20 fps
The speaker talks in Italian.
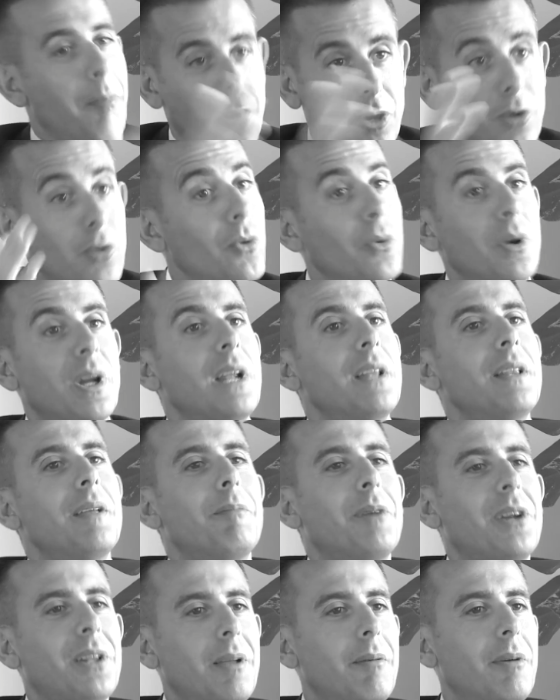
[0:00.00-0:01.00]
però in un grande
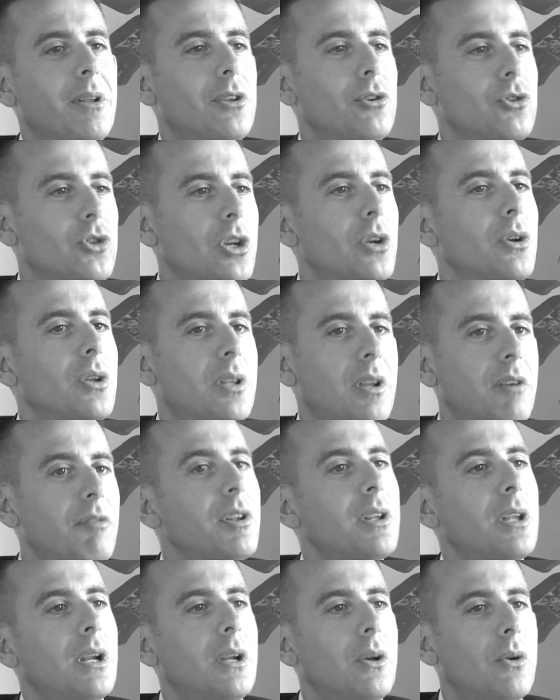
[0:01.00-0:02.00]
appartamento c'erano i tre
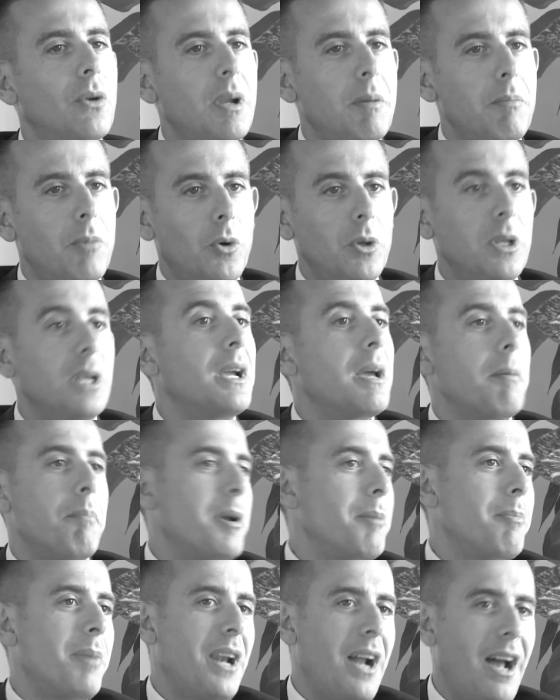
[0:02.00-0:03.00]
fratelli con le mogli che
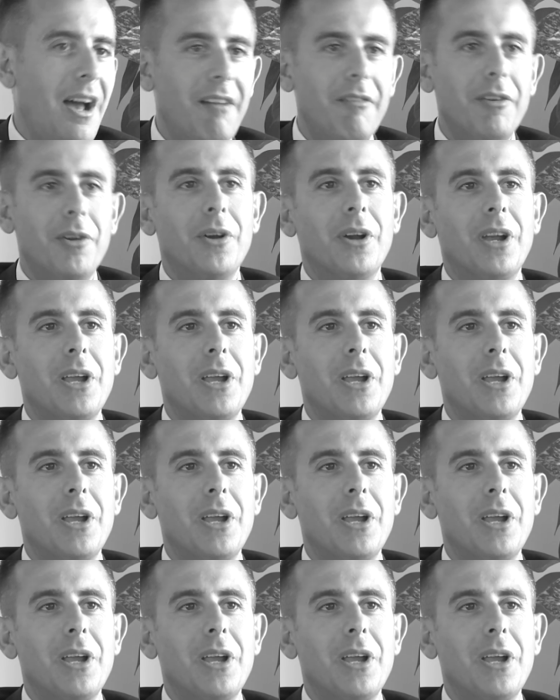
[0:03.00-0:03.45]
preparavano,